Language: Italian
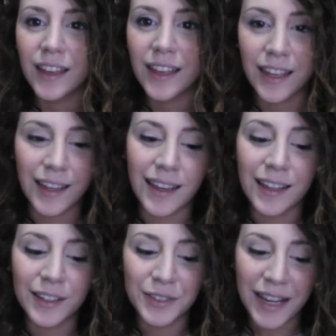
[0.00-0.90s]

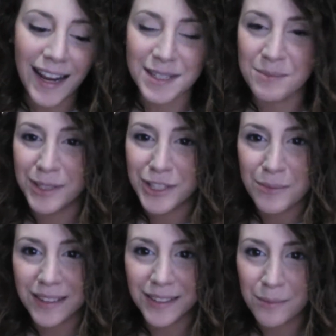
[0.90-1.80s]
che non era
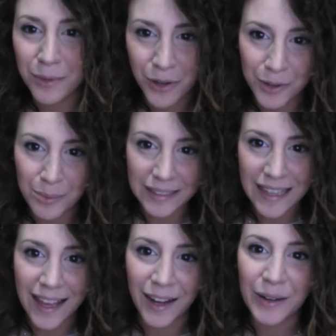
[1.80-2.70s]
semplicemente il mio nonno
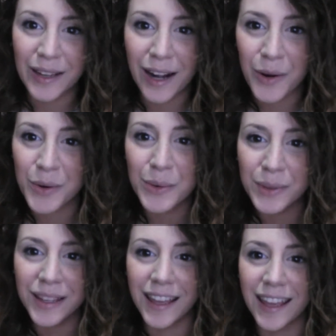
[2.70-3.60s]
paterno, era
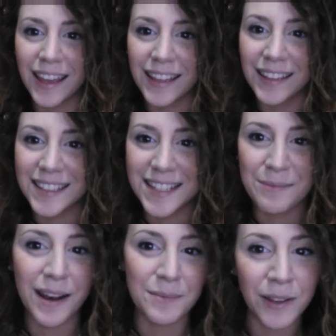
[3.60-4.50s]
colui che,
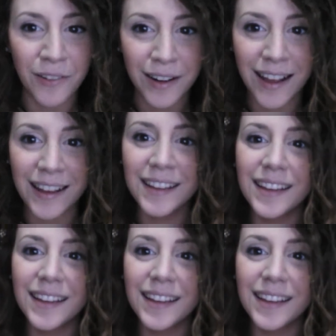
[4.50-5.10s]
insieme alla mia nonna,